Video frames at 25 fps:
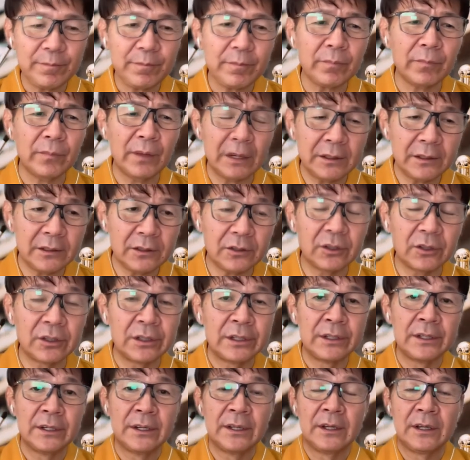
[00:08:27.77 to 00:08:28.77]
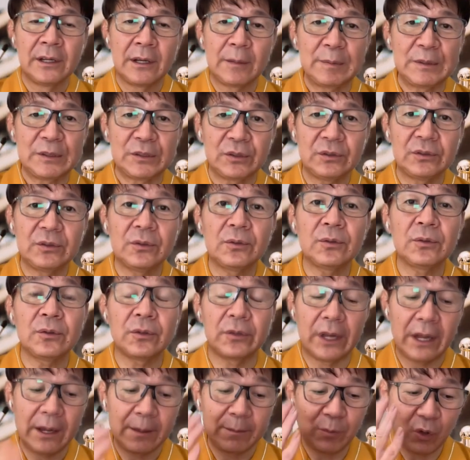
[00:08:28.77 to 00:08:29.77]
だけどやっぱりそういうとこ
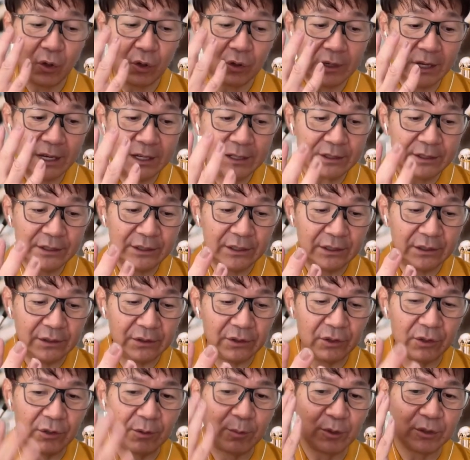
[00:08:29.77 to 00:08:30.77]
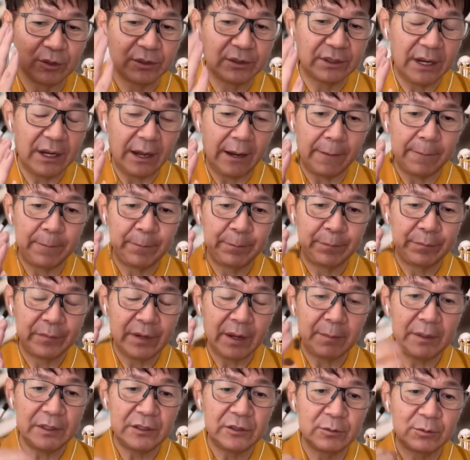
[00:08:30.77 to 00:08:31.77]
ろで、ね、冒険心っていうのを持って、
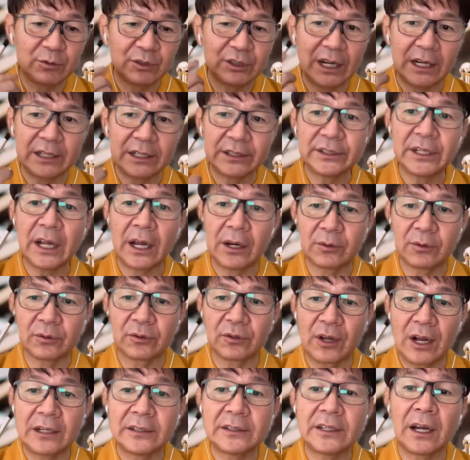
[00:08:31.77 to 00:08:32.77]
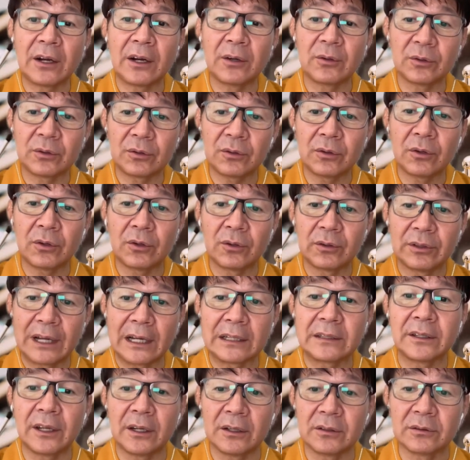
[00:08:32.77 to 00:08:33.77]
やっぱり自分がしたいこと、やりたいことを
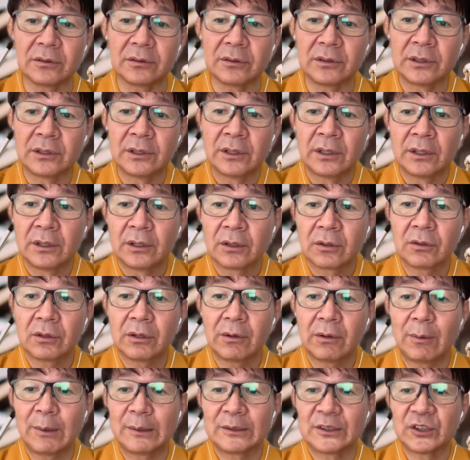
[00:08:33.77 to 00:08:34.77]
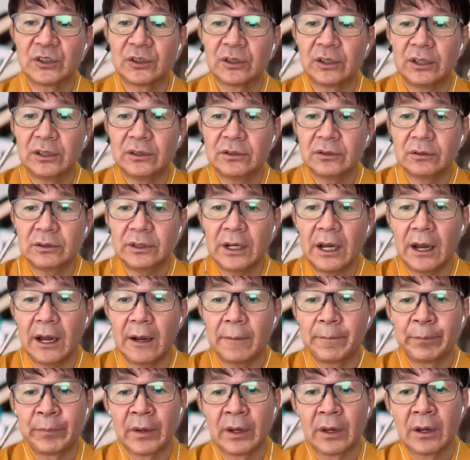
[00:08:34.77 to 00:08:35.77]
やっていく。これはまあ非常に
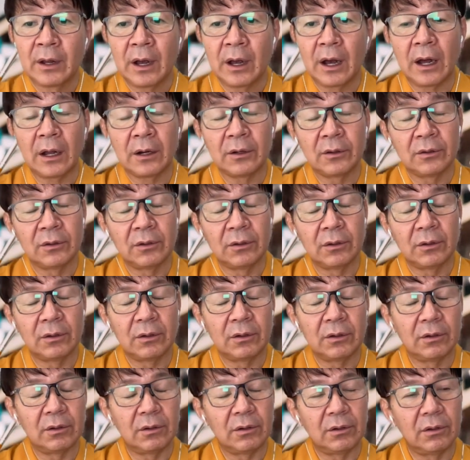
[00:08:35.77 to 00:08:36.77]
ね、あのー、